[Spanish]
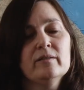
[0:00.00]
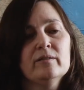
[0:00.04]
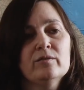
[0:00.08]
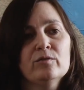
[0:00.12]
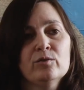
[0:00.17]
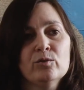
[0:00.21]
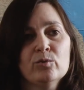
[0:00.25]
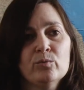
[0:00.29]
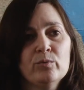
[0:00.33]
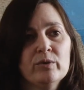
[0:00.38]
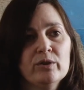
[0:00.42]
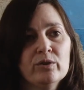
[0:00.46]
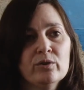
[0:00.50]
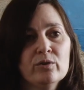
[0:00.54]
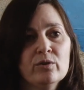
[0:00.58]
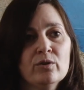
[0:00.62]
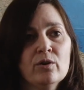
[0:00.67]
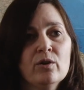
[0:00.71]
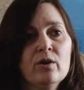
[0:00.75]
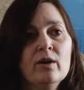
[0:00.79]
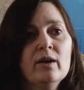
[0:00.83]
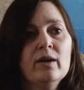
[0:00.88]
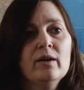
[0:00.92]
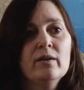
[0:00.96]
el
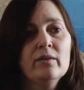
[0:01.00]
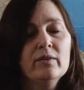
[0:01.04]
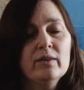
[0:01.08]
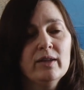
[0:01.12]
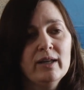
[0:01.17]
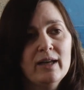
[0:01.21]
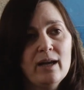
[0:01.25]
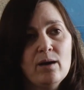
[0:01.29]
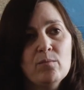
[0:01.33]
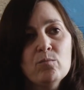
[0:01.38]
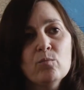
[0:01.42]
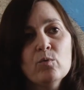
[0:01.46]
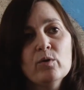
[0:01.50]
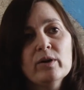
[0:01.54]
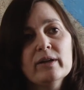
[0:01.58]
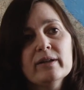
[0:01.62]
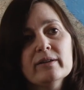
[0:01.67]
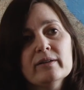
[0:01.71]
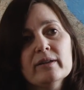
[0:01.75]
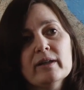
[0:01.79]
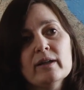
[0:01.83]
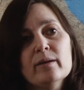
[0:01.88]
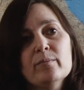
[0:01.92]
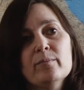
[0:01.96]
circuito de las
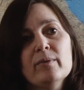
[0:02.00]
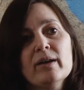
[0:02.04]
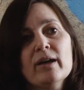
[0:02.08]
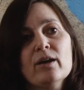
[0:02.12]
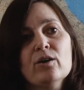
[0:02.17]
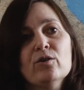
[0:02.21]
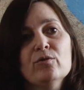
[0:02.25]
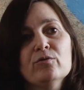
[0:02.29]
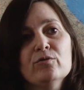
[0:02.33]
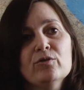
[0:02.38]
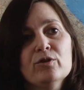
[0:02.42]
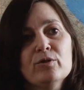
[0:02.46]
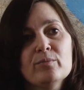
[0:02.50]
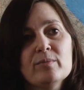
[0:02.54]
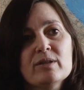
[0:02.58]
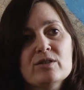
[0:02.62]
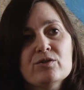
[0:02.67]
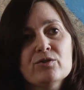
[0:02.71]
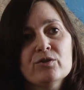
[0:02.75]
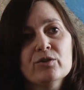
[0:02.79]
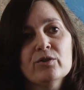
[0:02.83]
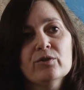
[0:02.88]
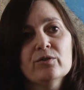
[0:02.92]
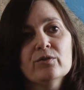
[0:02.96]
muestras para
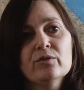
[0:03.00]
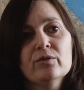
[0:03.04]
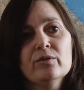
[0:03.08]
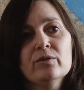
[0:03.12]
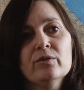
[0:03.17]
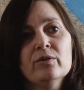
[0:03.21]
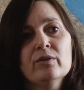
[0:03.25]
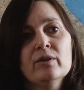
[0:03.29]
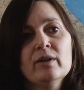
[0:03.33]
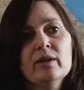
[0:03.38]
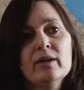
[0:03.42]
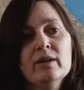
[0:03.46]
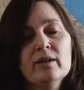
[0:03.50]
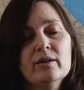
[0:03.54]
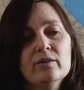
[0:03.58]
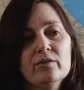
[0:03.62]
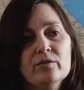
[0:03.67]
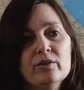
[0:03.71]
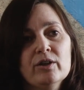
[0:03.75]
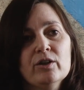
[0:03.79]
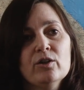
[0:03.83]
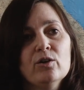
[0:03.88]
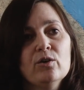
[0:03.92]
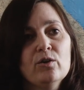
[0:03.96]
confirmación
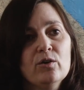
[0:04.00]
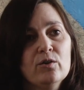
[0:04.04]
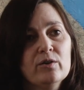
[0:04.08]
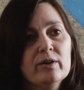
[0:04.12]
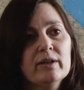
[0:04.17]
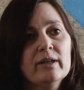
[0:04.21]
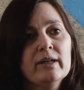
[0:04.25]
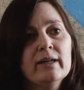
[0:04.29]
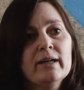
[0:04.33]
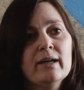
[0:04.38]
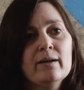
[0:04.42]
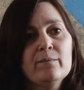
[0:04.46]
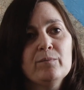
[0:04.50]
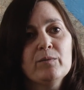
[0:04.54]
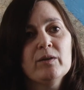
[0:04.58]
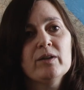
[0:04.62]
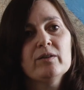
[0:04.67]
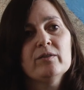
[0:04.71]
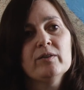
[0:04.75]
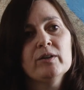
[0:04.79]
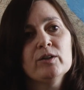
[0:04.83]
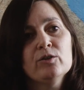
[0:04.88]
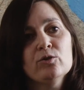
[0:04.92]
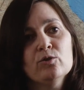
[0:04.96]
serológica, es
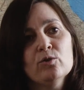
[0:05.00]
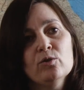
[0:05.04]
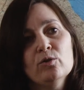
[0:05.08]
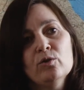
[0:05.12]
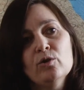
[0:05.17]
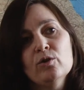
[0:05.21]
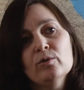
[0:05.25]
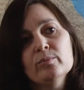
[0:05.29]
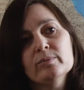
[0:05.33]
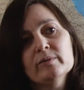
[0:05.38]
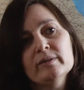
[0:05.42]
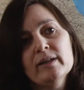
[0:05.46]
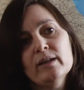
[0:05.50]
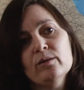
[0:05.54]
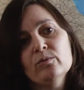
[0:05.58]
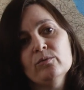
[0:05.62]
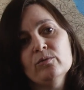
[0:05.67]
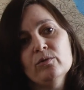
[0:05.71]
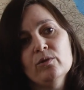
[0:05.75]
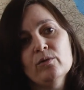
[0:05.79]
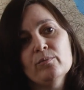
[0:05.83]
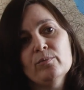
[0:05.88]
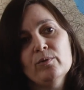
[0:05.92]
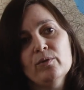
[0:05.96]
decir, todos los
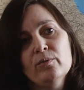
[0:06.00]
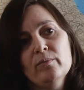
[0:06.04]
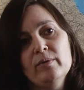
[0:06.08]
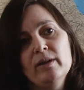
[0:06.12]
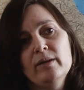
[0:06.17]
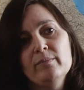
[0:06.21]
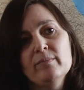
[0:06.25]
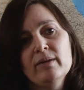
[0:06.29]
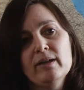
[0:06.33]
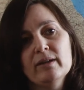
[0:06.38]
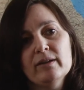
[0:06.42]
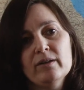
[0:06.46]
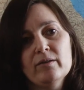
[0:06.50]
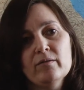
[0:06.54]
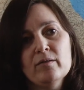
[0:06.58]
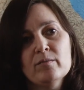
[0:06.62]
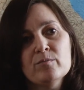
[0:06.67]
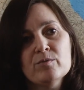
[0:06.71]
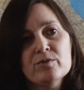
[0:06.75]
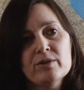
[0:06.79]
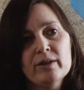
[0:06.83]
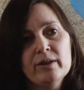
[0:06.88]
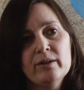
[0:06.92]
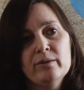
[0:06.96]
obstáculos o problemas que
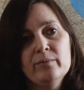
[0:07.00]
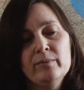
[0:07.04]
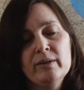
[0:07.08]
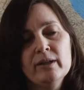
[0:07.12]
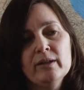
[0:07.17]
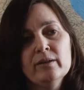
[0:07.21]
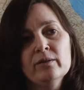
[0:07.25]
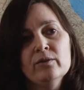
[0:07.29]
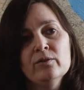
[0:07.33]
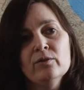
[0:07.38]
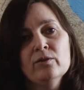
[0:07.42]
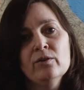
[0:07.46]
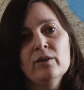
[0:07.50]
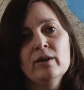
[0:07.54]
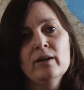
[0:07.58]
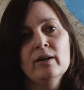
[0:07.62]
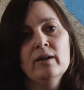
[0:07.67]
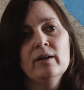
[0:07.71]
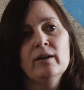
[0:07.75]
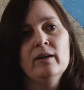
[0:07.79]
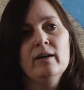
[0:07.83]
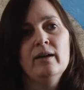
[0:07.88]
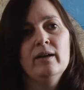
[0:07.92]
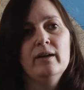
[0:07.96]
vamos a ir viendo.
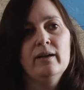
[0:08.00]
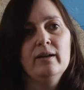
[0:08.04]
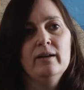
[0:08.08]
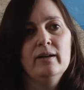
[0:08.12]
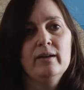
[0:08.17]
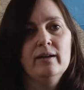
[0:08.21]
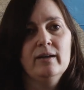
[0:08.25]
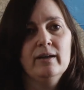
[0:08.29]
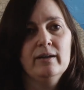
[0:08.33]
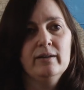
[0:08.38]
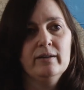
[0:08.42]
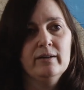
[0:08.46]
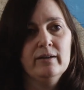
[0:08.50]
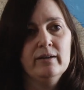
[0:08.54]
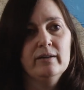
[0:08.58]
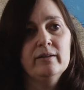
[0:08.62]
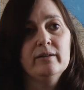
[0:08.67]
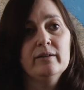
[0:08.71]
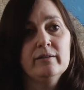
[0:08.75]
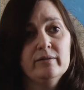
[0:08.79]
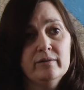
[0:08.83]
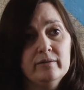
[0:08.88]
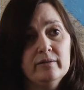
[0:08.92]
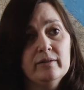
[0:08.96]
Eh, la idea
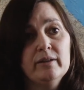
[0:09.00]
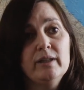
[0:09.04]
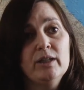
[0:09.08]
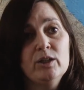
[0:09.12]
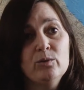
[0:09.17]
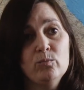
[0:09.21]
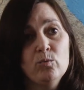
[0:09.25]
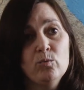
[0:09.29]
es ir